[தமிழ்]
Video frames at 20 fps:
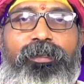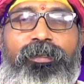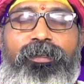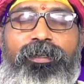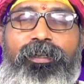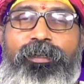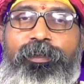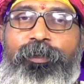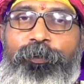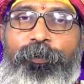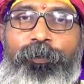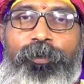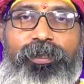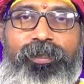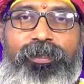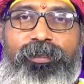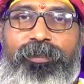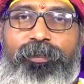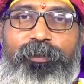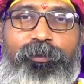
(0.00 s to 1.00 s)
ஏன்னா எல்லாத்தோட
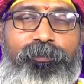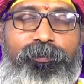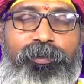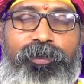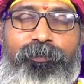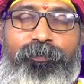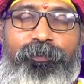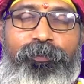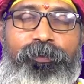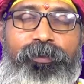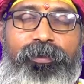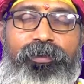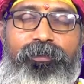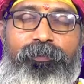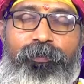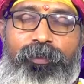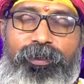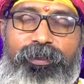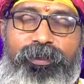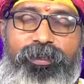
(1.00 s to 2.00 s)
எண்ணங்களுக்கும் மதிப்பு உண்டு
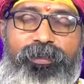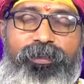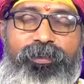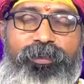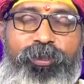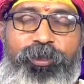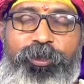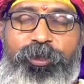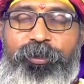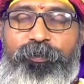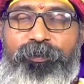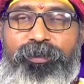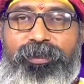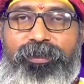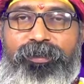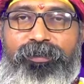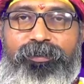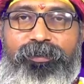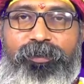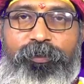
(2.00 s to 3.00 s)
உலகத்தில் நிச்சயமாக
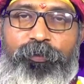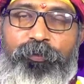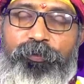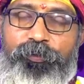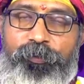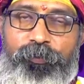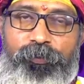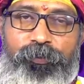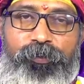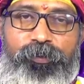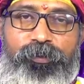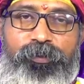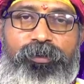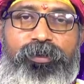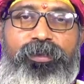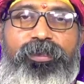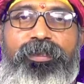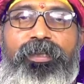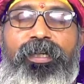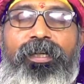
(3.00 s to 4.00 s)
அதுவும் சு
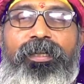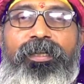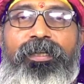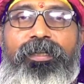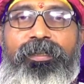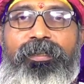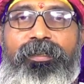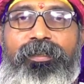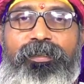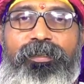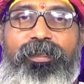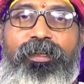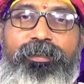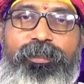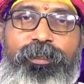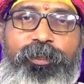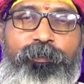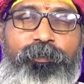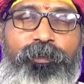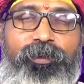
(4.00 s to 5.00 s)
நல்ல எண்ணங்களுக்கு
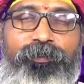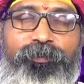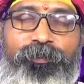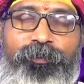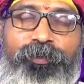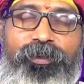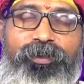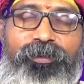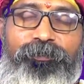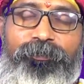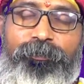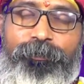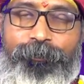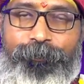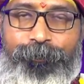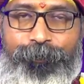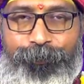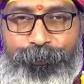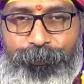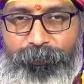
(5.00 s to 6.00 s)
அதீத மதிப்பு உண்டான்
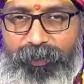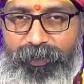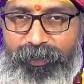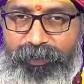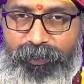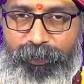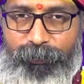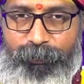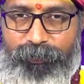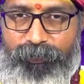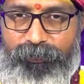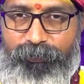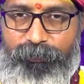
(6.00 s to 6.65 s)
கண்டிப்பாக